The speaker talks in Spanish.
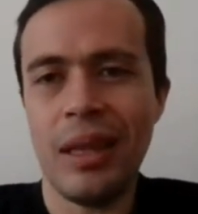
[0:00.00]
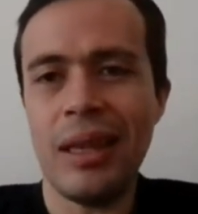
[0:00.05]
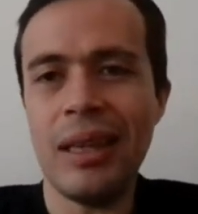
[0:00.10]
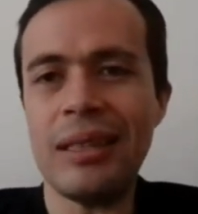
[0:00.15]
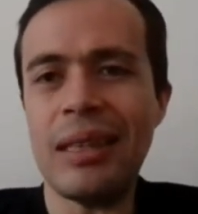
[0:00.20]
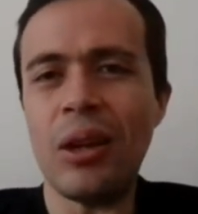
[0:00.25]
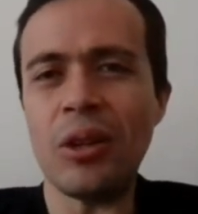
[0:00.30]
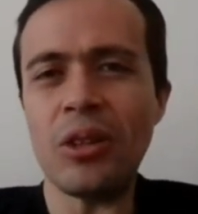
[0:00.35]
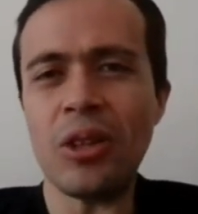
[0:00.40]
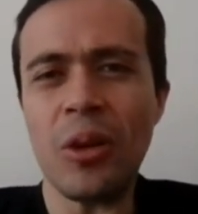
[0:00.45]

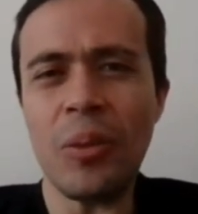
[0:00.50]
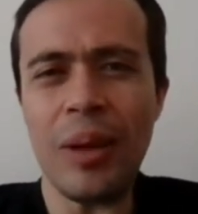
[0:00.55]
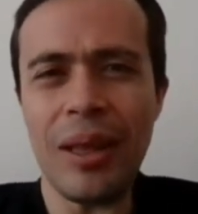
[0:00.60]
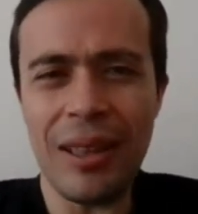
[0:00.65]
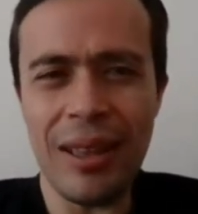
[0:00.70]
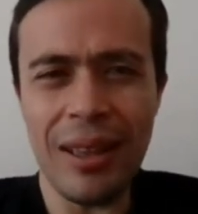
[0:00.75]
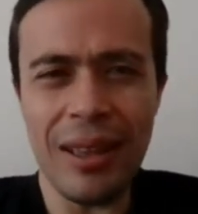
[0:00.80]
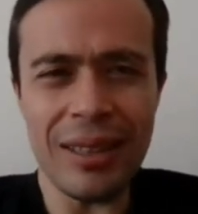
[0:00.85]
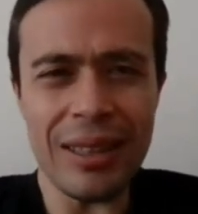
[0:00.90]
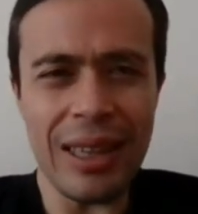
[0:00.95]
Y se los
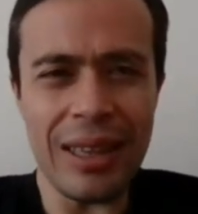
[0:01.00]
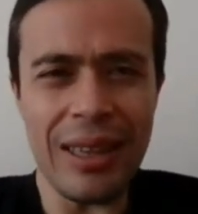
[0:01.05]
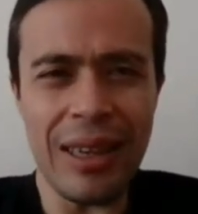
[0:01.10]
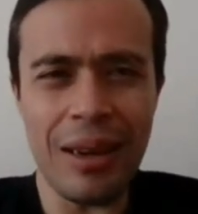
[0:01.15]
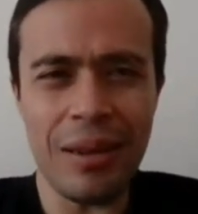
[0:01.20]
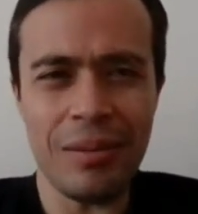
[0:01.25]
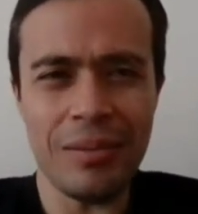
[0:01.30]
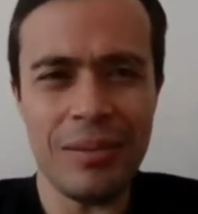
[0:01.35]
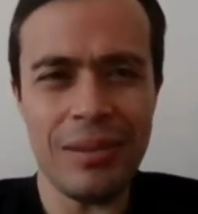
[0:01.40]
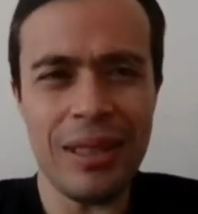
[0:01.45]
comenté desde
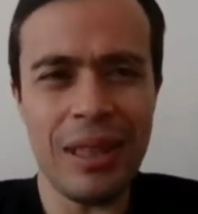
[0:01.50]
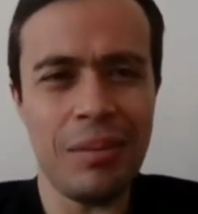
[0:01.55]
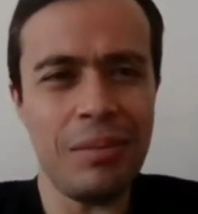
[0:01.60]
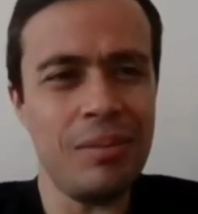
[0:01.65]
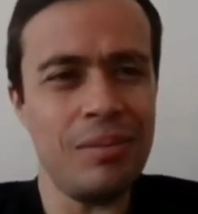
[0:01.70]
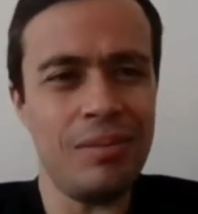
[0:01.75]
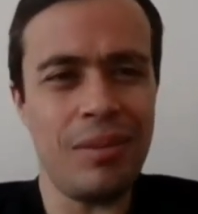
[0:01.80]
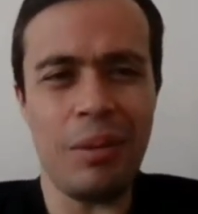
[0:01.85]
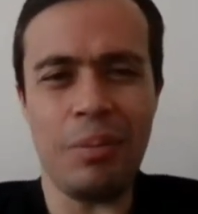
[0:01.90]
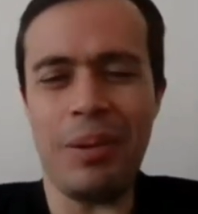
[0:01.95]
ayer.
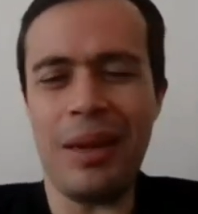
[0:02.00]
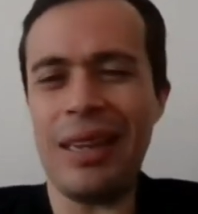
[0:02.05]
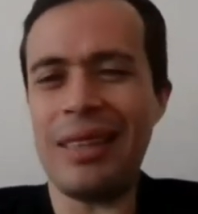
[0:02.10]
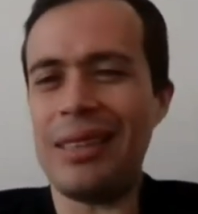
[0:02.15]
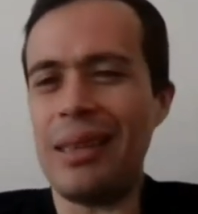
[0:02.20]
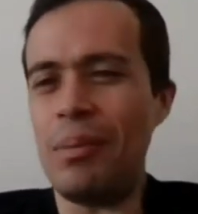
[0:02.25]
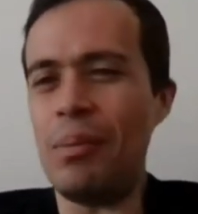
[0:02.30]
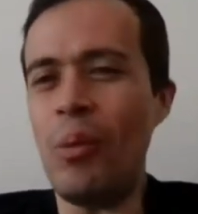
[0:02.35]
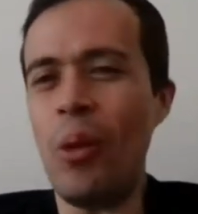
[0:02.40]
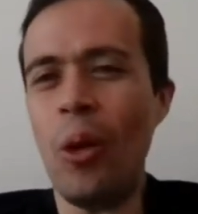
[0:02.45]
me
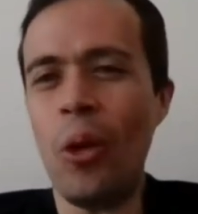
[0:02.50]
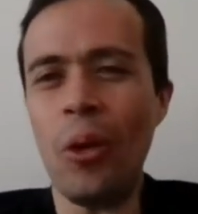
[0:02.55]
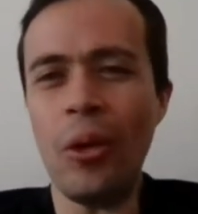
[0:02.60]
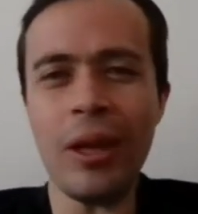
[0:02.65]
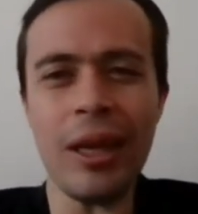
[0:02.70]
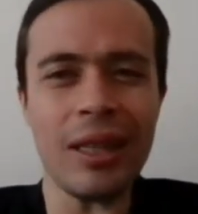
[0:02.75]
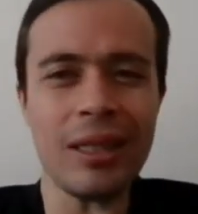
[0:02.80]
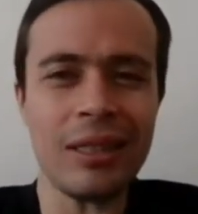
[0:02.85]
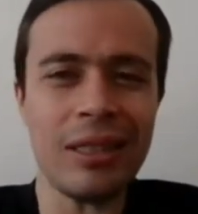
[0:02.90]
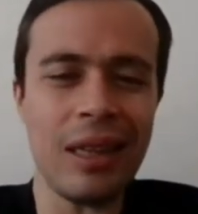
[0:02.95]
parece
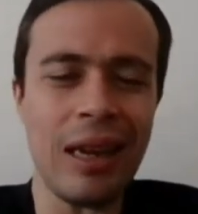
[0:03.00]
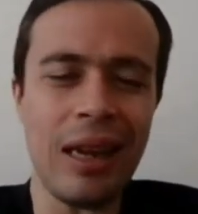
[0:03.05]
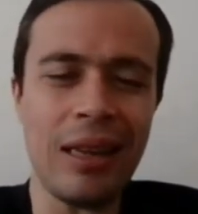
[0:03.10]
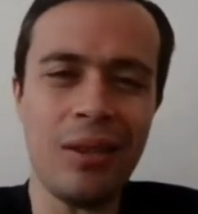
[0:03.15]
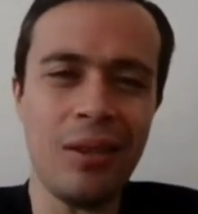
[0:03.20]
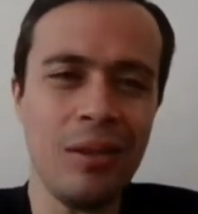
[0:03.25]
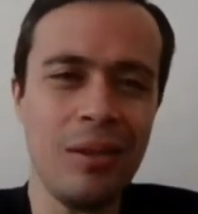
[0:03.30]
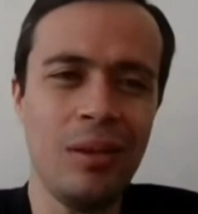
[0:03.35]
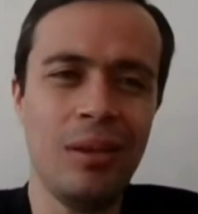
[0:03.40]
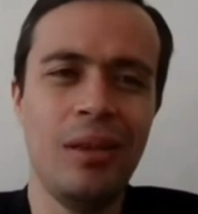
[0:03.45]
muy
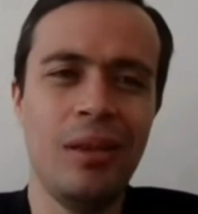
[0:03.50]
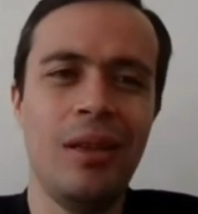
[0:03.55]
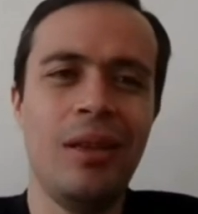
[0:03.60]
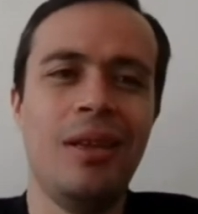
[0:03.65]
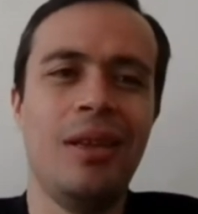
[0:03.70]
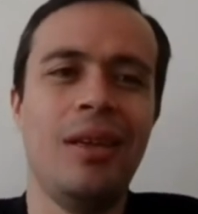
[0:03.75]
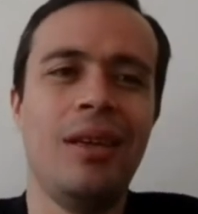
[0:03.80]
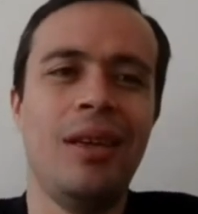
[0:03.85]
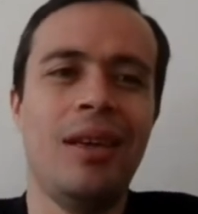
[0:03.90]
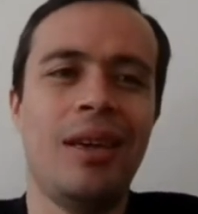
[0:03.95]
extraño
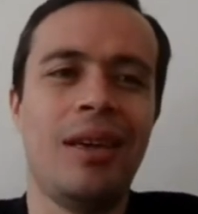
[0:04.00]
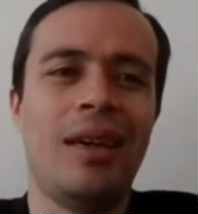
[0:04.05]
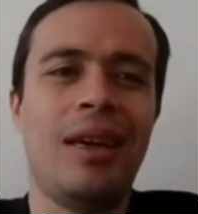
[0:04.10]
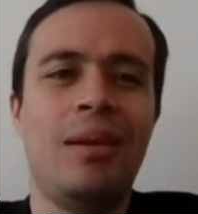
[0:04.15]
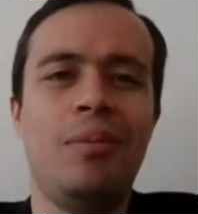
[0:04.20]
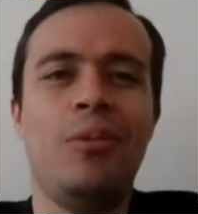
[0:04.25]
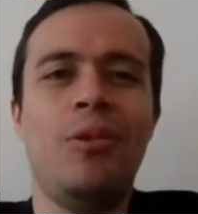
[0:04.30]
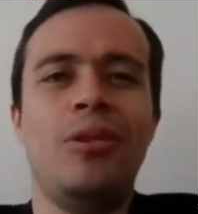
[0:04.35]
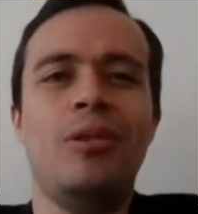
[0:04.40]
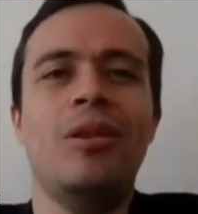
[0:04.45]

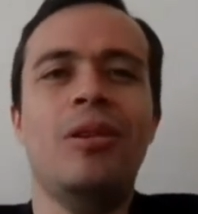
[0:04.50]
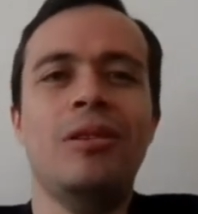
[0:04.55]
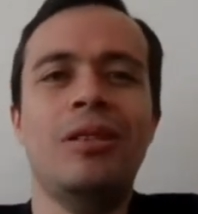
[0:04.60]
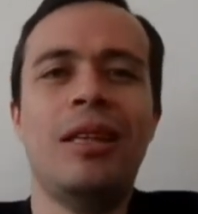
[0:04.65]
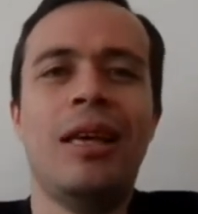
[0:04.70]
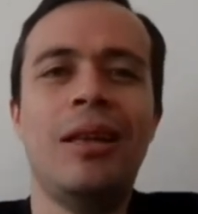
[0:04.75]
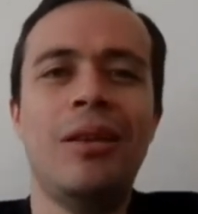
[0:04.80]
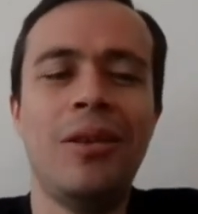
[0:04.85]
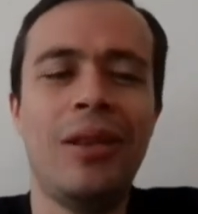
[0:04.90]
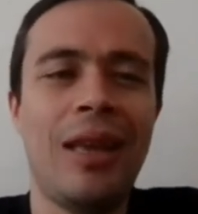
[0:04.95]
que Muñoz
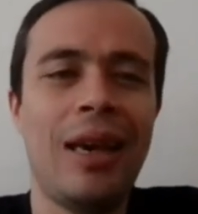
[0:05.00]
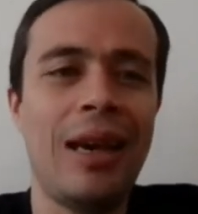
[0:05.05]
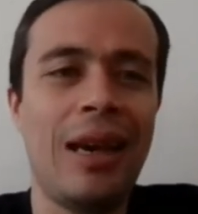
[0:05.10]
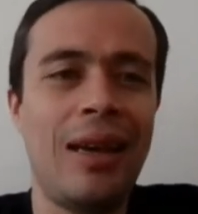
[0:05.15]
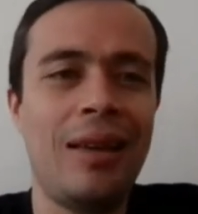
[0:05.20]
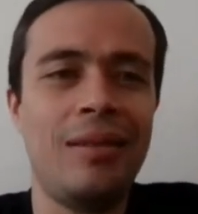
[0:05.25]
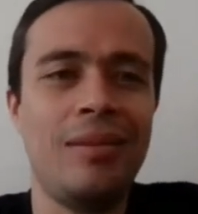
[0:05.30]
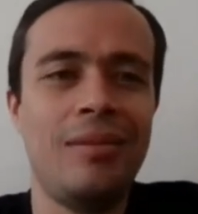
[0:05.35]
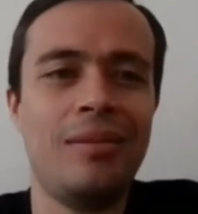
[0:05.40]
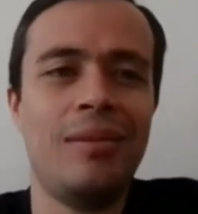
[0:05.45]
Leo
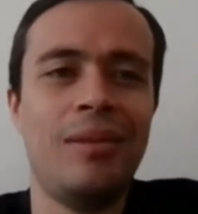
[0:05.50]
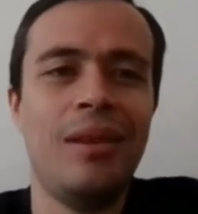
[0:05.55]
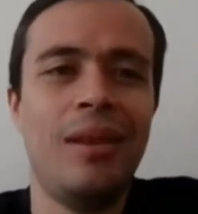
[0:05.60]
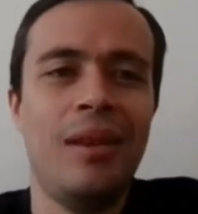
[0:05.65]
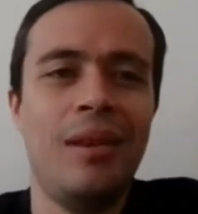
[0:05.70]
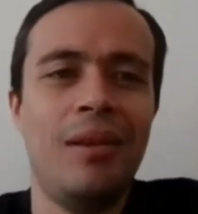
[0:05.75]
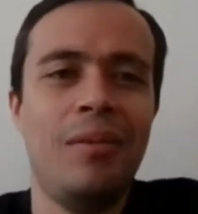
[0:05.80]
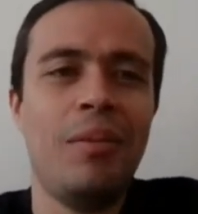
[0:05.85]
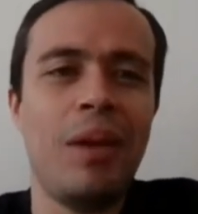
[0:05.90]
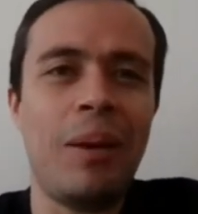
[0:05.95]
diga,
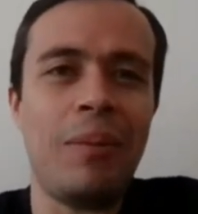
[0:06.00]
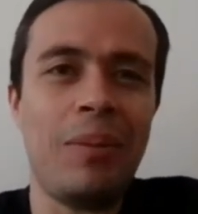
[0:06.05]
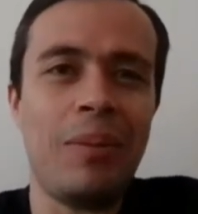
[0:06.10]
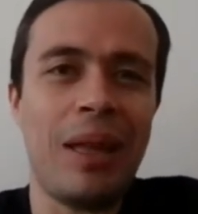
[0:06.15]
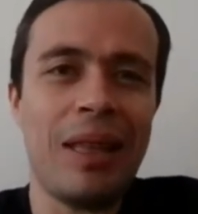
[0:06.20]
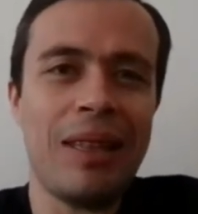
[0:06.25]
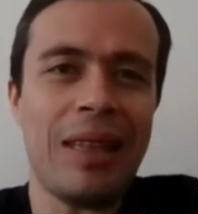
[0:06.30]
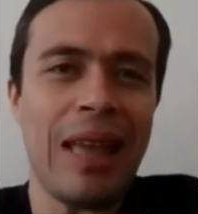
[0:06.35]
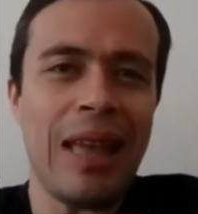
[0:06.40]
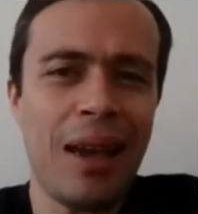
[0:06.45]
me
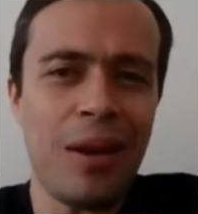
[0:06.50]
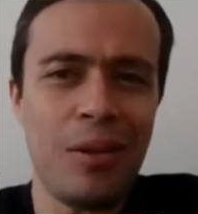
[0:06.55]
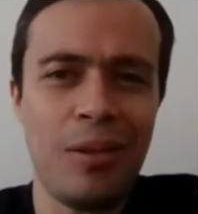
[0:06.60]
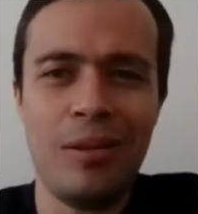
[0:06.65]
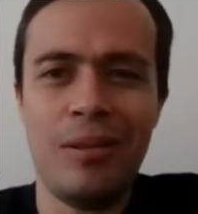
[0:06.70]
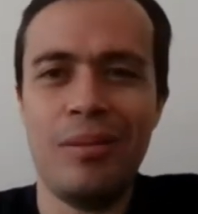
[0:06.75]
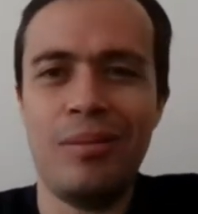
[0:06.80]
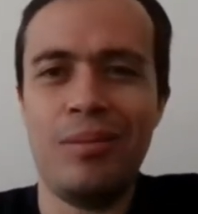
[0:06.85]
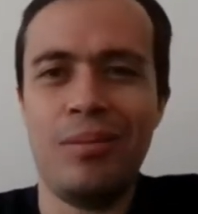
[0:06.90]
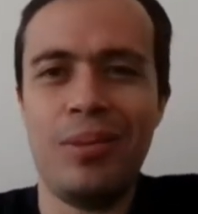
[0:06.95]

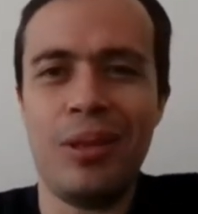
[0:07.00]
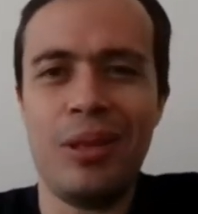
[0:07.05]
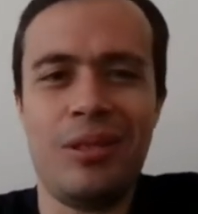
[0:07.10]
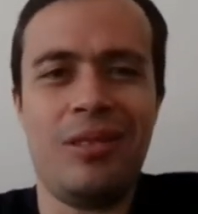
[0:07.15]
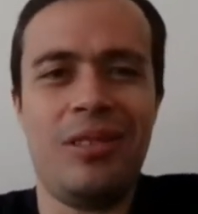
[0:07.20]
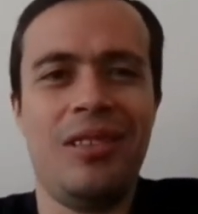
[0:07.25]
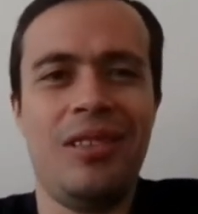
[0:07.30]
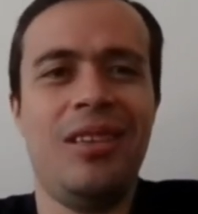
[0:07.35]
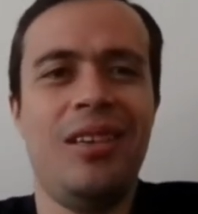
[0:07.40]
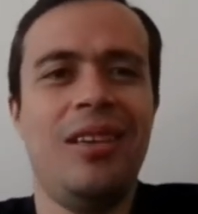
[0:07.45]
invitaron.
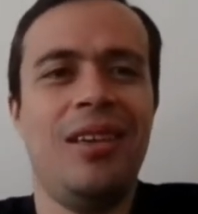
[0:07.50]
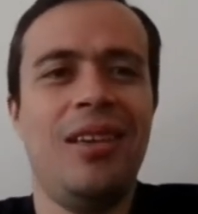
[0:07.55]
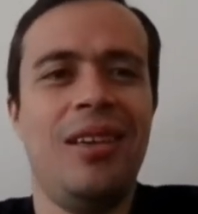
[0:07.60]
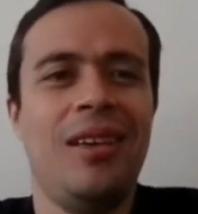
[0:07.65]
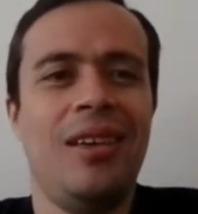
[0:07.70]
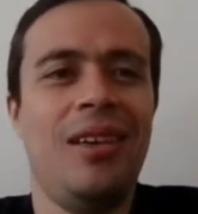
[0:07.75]
Pues